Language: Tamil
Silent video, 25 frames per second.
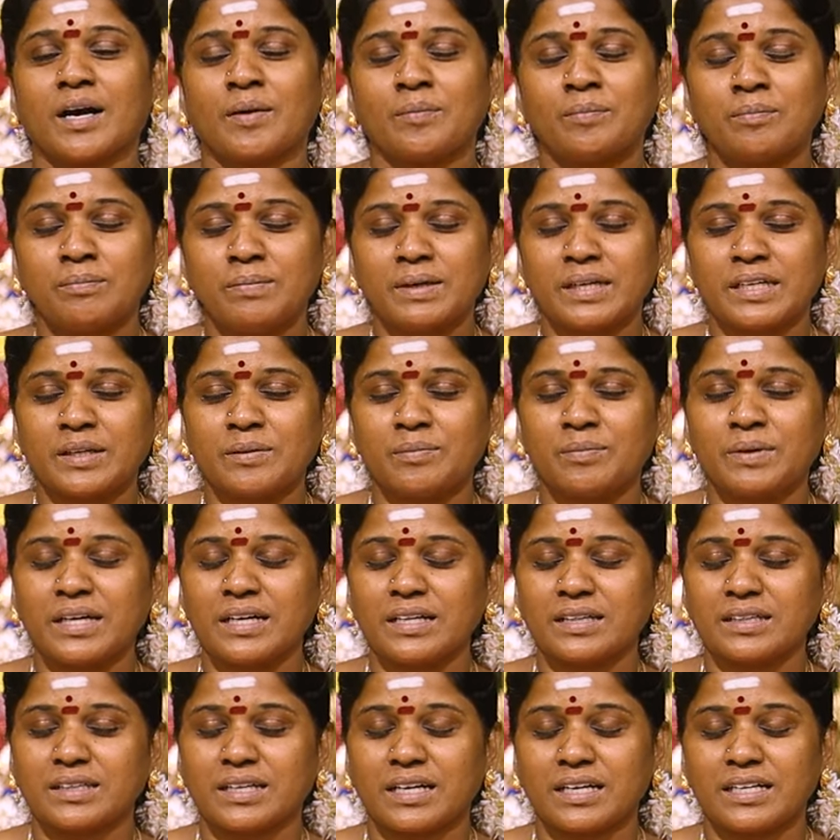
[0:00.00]
அம்பரமே
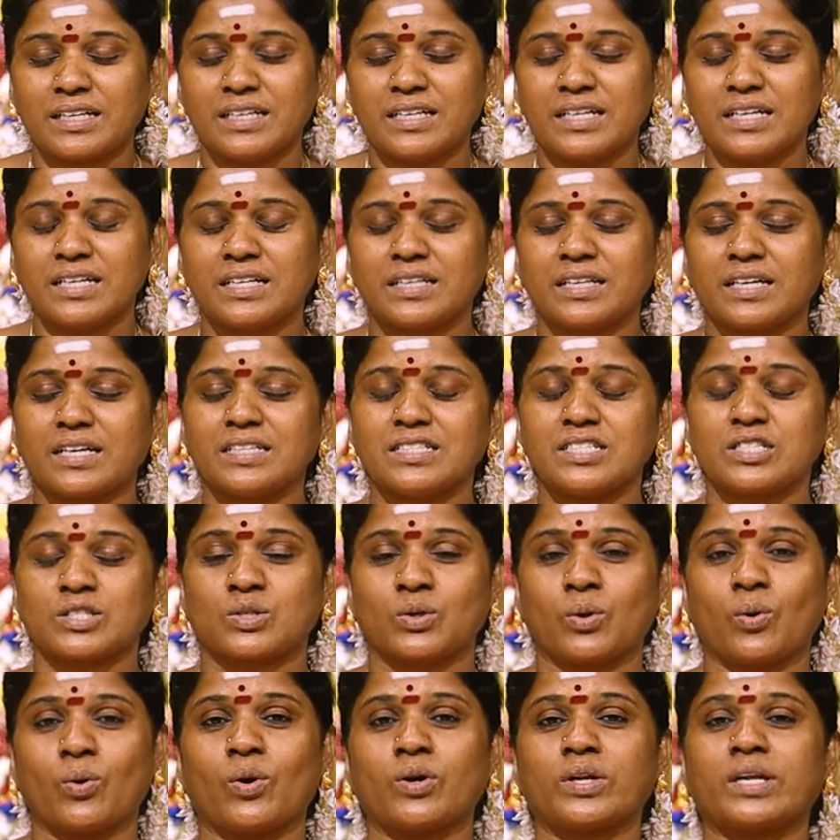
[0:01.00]
தண்ணீரே
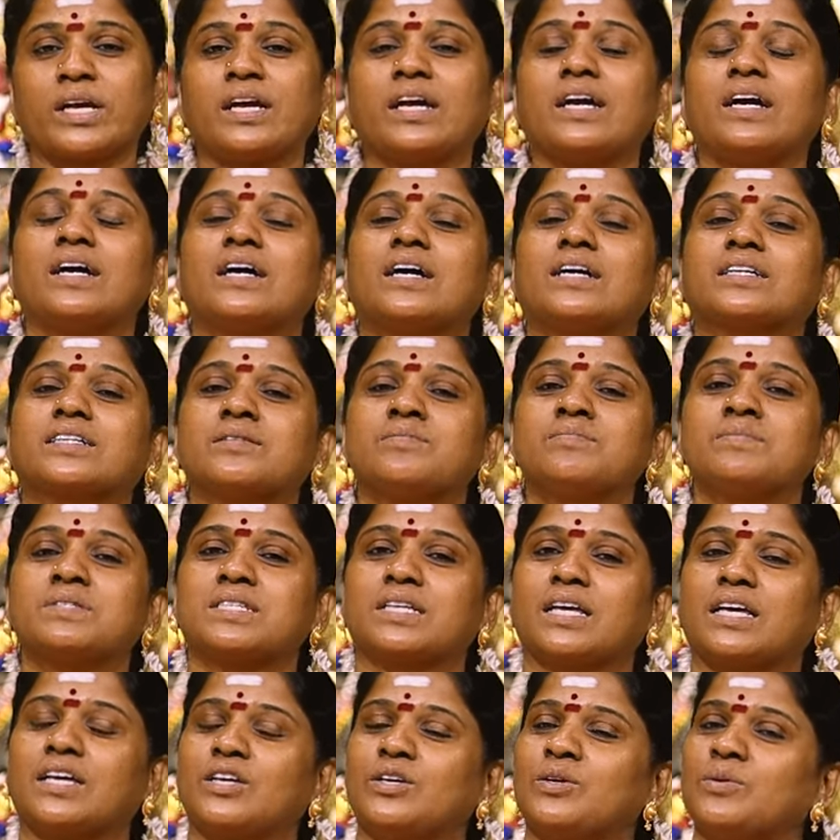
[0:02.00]
சோரே அறம்
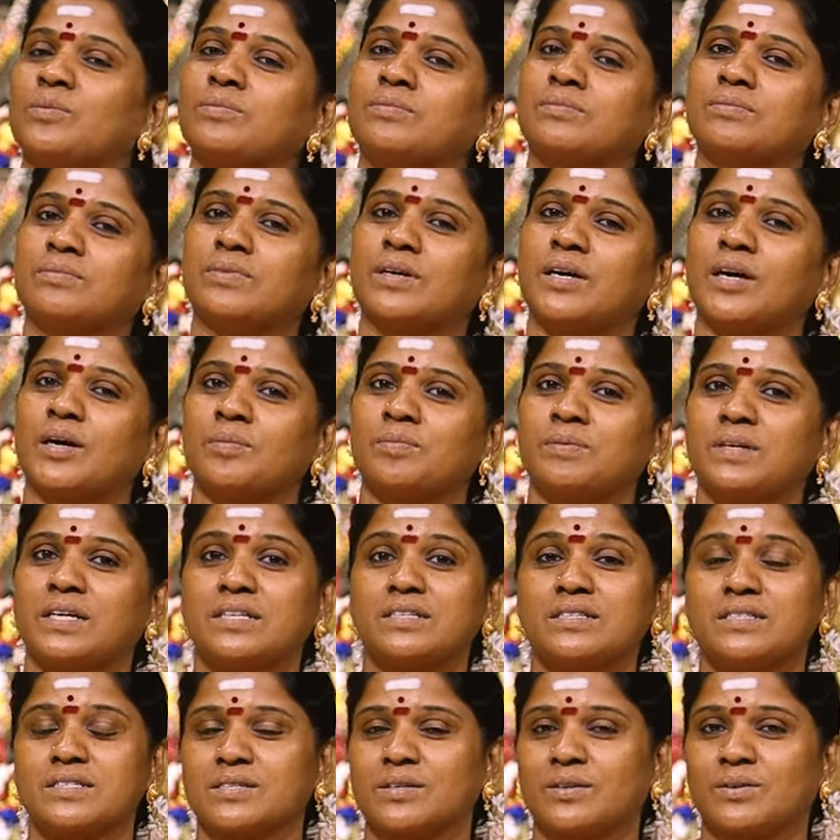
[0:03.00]
செய்யும்
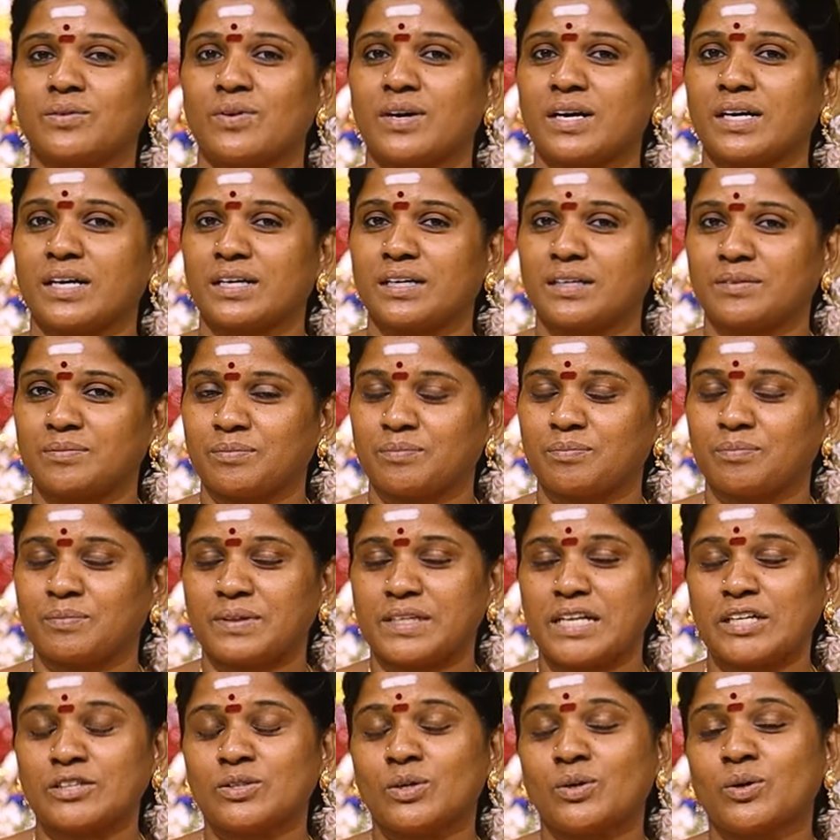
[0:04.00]
அப்படின்னு சொல்லுவாங்க
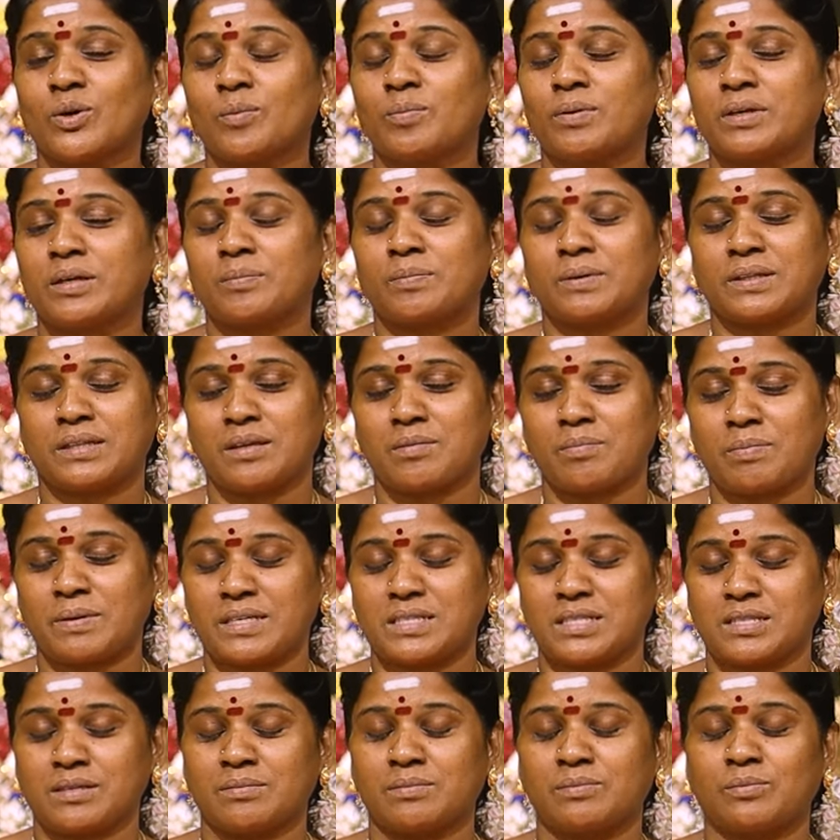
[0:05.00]
நந்தகோபரை பத்தி
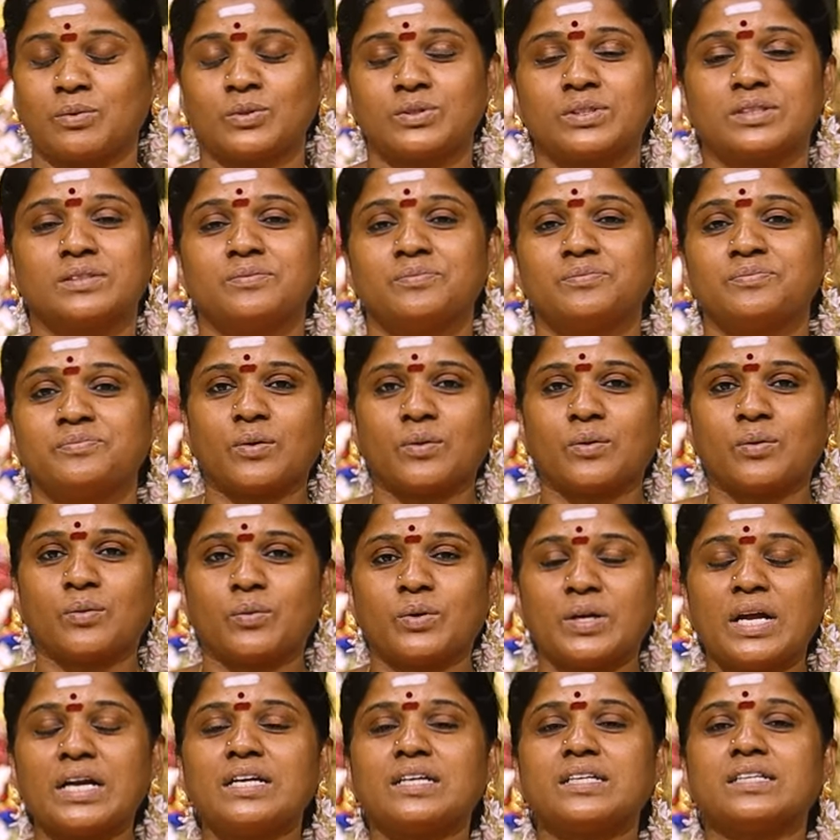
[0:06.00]
பேசும்போது
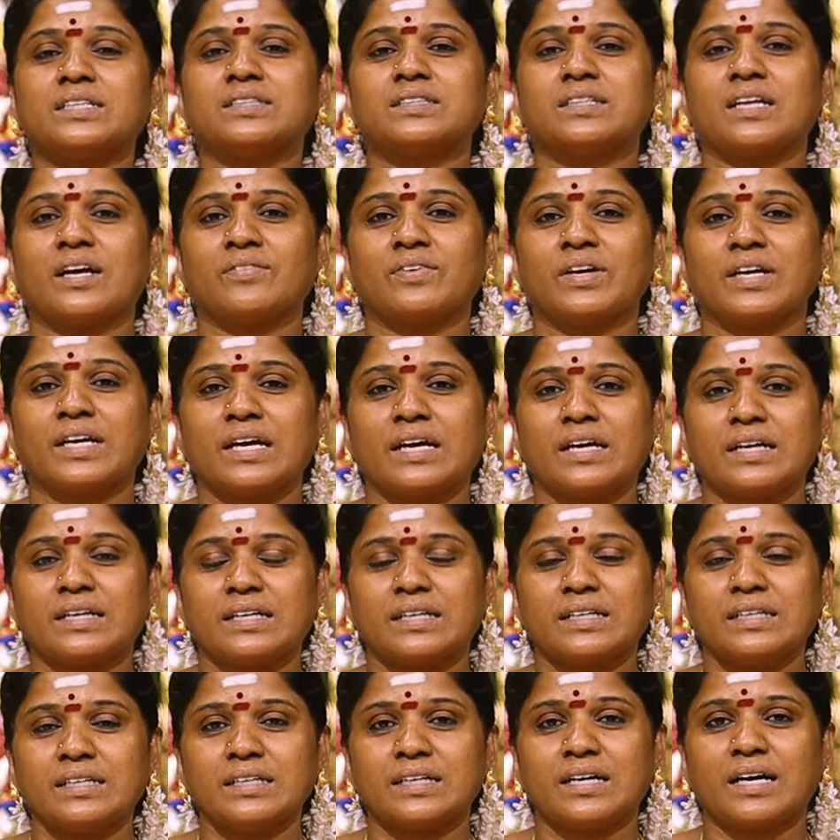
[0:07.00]
உடலுக்கு தேவையான